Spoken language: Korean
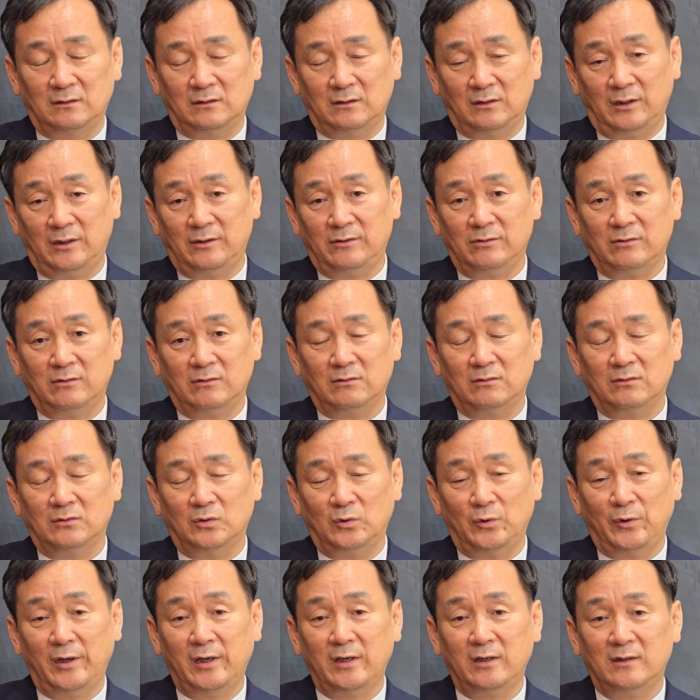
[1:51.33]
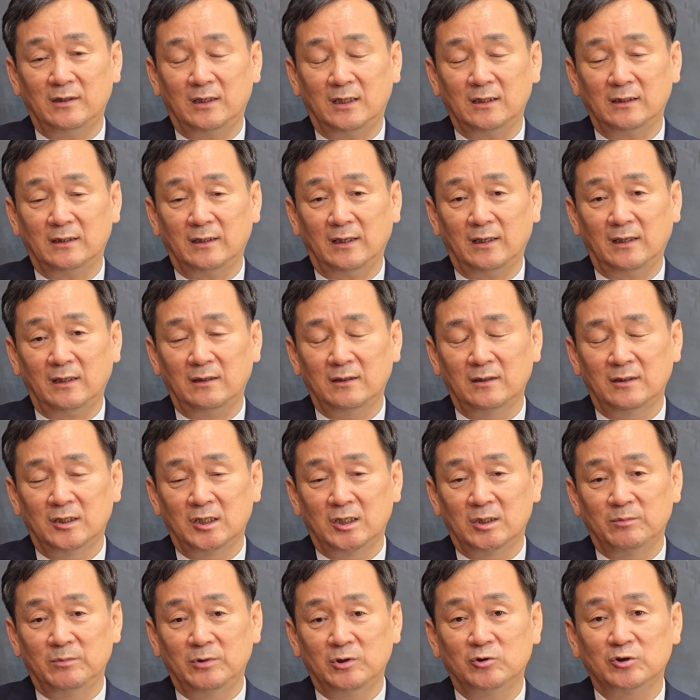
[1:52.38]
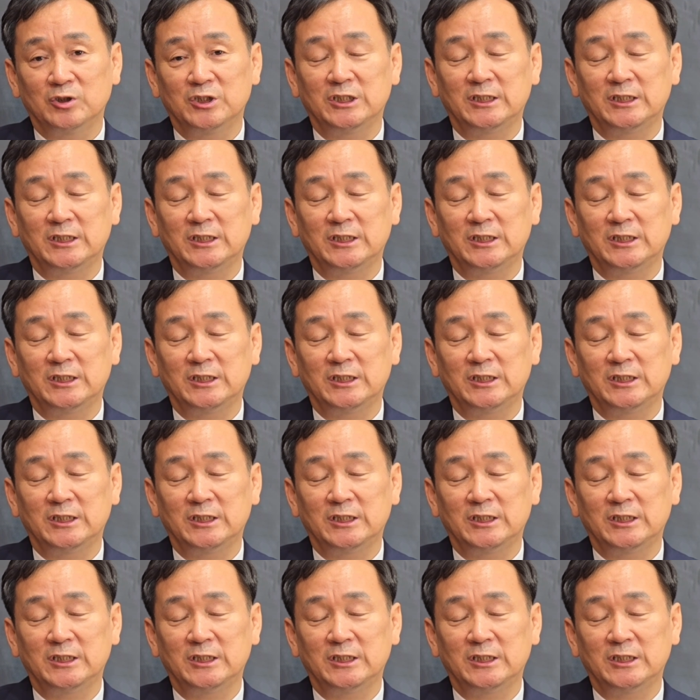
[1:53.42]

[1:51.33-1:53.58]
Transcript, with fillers: 계속 그 회의를 할 때 미국